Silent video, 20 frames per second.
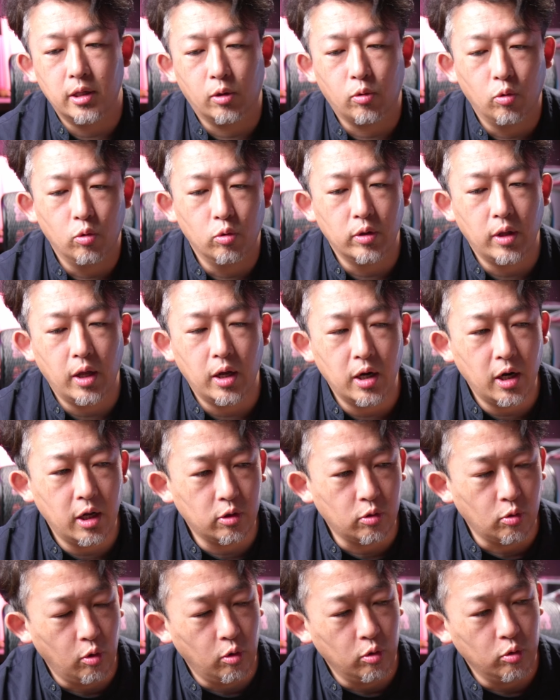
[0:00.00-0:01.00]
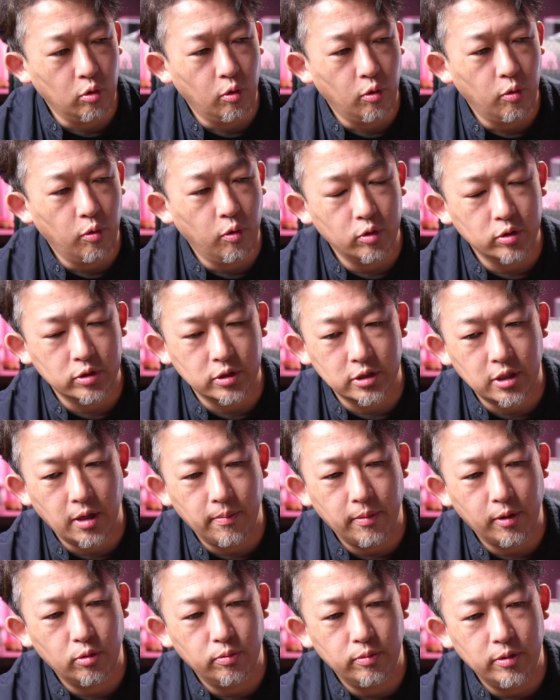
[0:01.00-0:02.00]
このNANLITEの
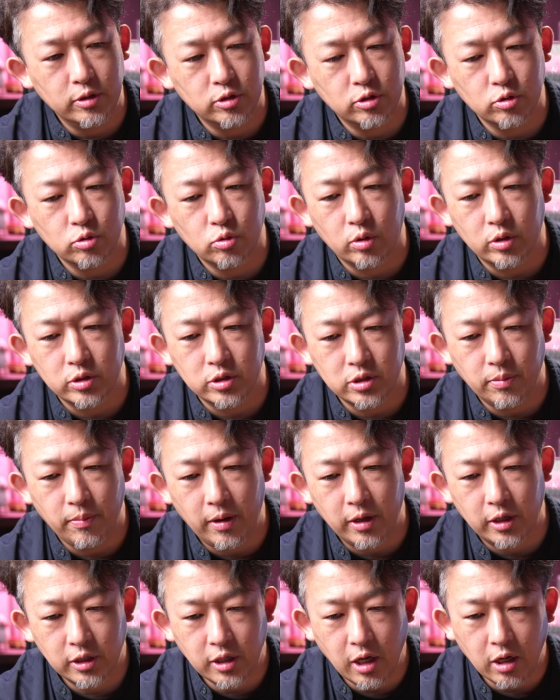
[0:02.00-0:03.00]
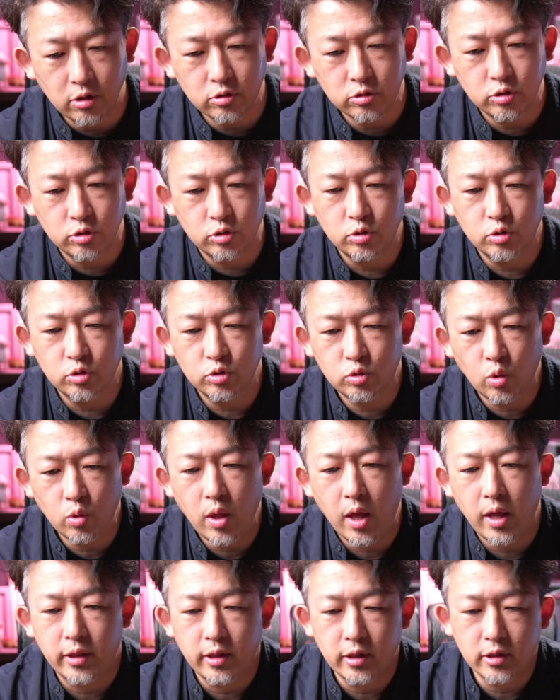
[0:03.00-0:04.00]
FORZA300B2 とですね、比較すると
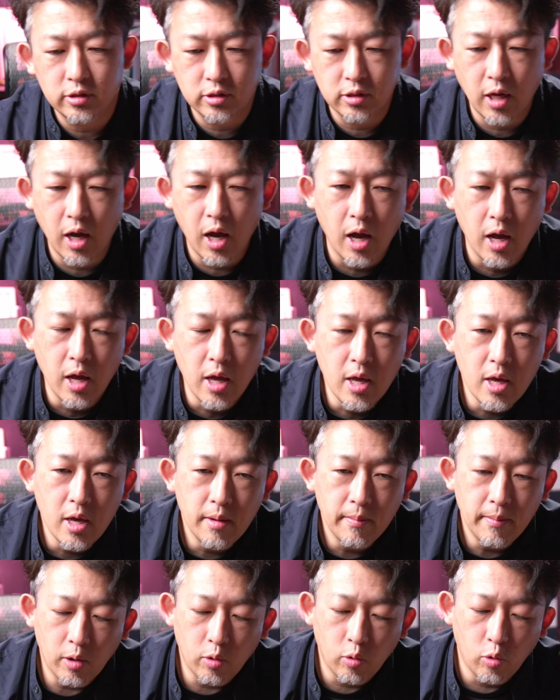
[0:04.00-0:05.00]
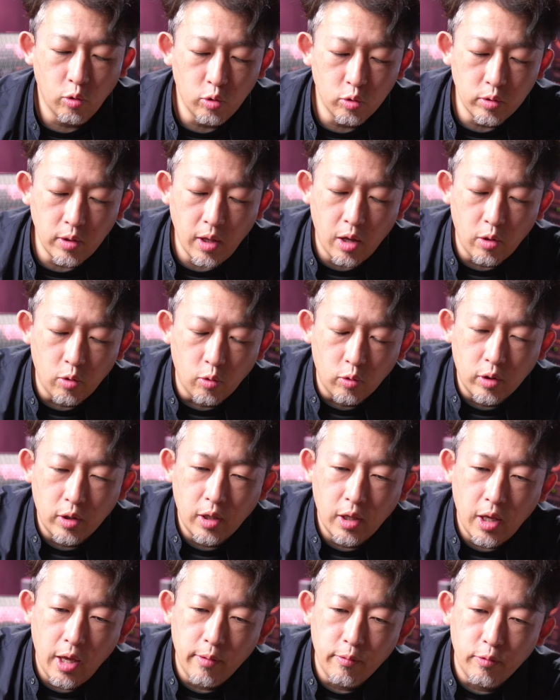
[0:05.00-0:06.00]
なんですが、こういうね、
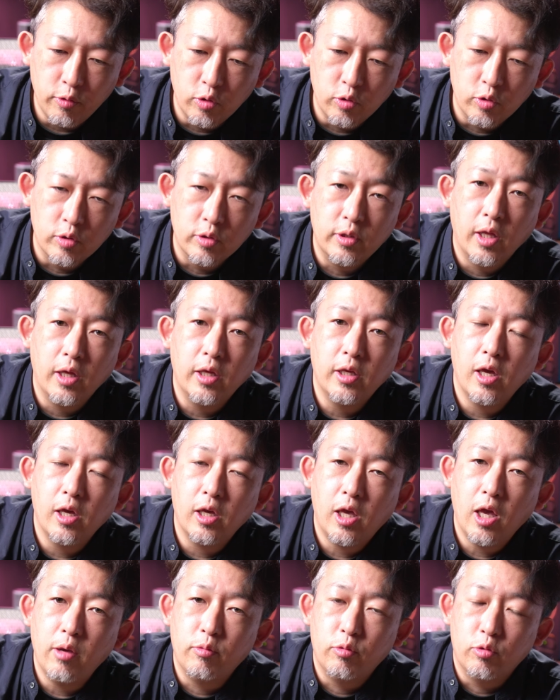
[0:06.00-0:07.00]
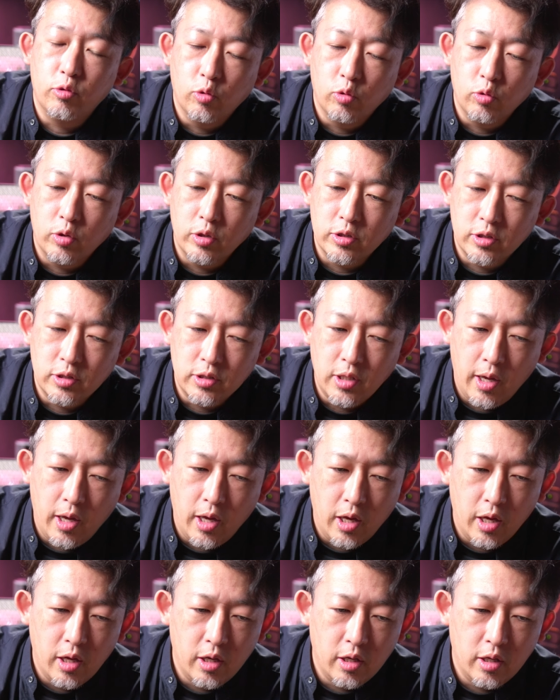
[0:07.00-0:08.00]
ケーブル、電源ケーブルをです
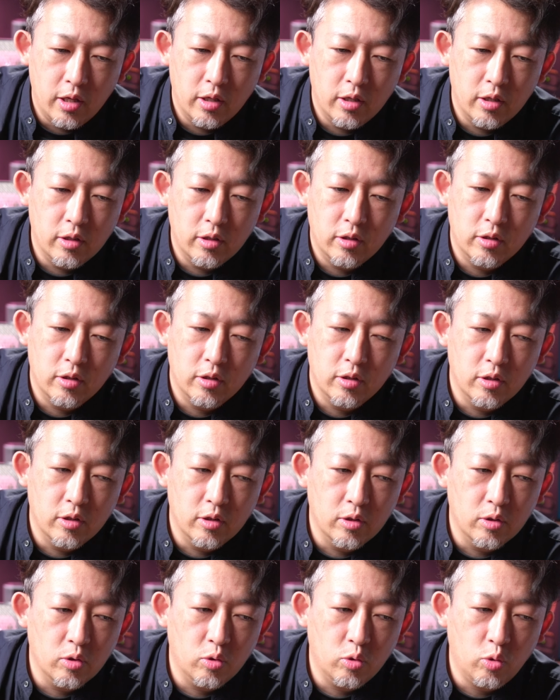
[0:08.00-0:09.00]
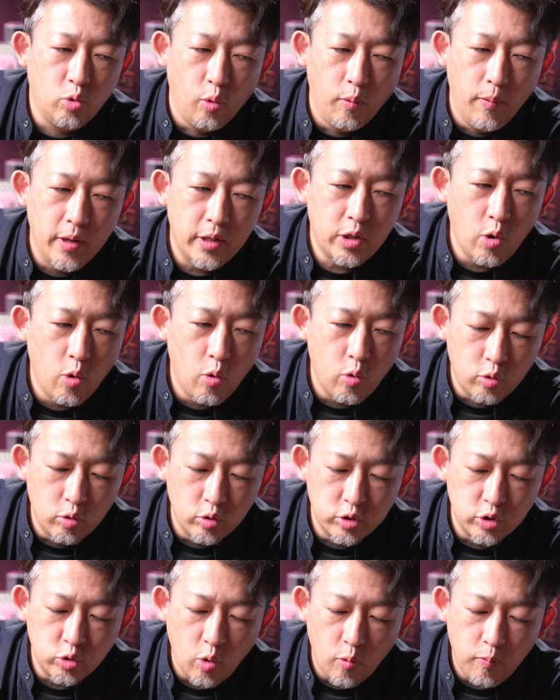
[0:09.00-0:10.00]
ね、止めてお
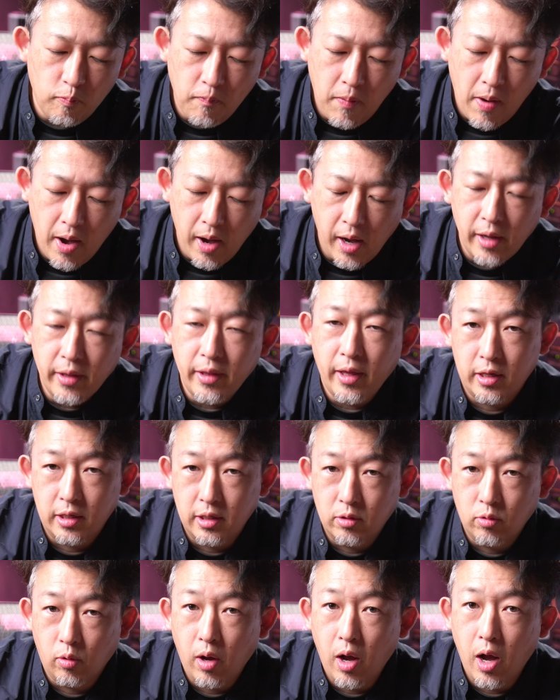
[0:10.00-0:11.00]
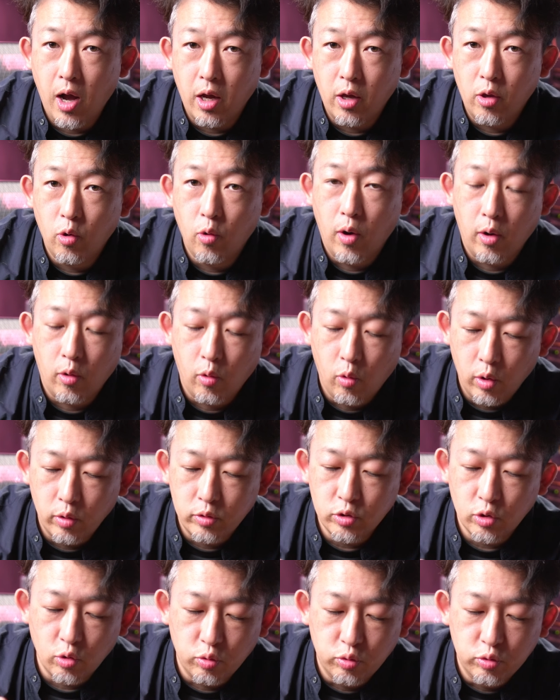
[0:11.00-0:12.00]
くストッパーがないとか、要はこれ
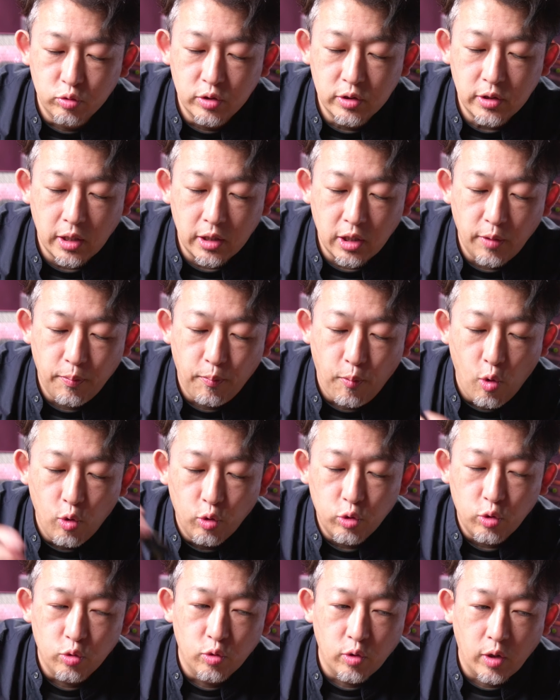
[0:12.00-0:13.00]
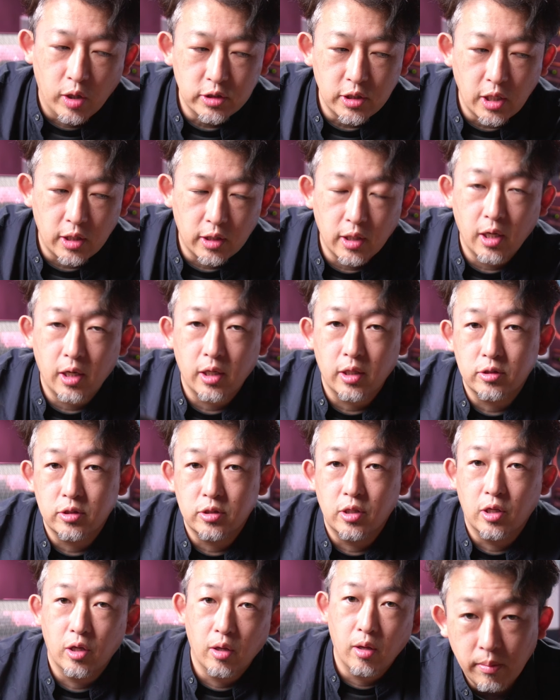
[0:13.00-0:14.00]
ちょっと踏んじゃってポンと抜けちゃったらで
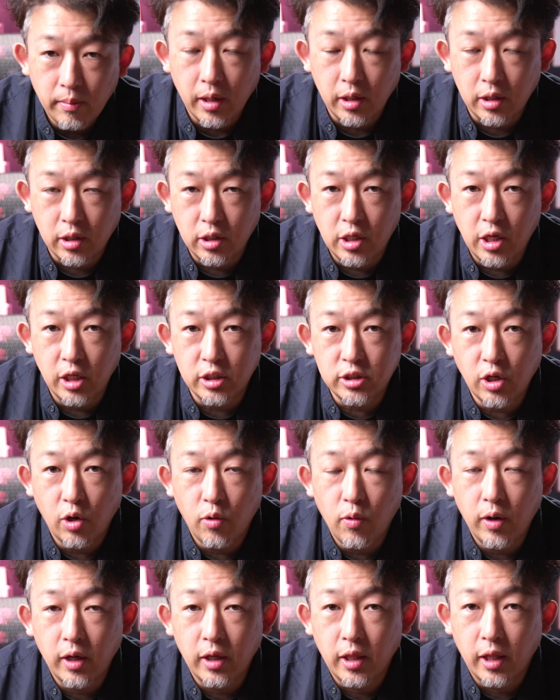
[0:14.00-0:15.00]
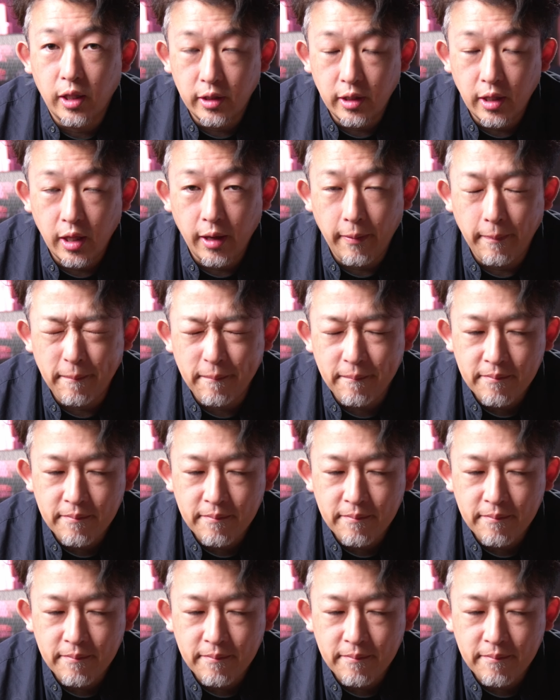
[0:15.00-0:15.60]
すね、まあ消えちゃうわけなんで、